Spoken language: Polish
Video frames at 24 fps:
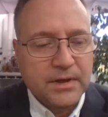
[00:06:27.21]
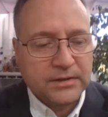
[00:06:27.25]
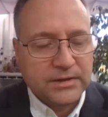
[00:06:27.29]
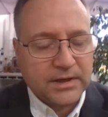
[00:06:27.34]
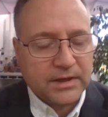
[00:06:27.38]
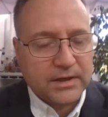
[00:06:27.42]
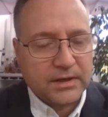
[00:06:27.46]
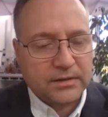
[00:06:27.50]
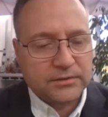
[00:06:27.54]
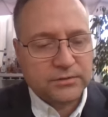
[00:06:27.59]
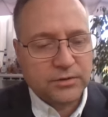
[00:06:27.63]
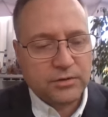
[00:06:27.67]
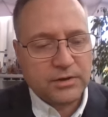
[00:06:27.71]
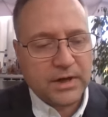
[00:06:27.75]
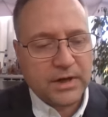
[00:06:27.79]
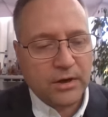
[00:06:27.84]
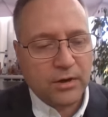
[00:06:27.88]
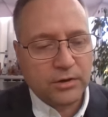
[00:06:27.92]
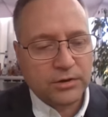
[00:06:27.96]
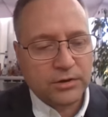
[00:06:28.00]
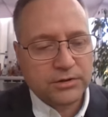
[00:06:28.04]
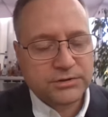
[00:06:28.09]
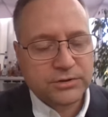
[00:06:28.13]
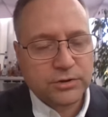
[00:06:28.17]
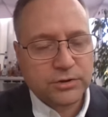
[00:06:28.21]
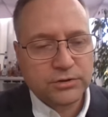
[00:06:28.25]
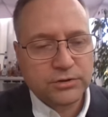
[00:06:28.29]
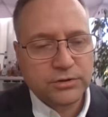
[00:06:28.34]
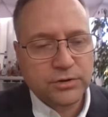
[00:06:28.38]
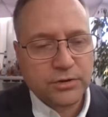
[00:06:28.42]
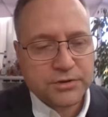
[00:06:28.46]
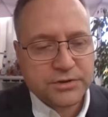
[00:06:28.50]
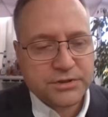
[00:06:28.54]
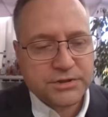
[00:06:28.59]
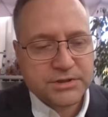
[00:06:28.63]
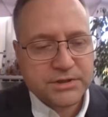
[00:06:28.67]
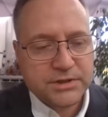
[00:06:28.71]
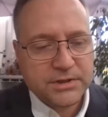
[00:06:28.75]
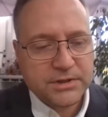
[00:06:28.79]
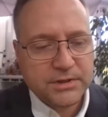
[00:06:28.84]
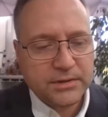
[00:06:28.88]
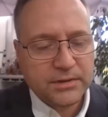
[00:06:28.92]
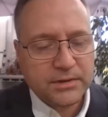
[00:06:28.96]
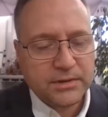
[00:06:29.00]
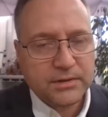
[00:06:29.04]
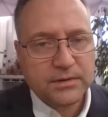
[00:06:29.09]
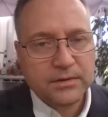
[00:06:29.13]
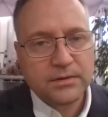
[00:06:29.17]
Taka droga od
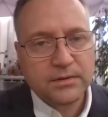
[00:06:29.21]
zgodności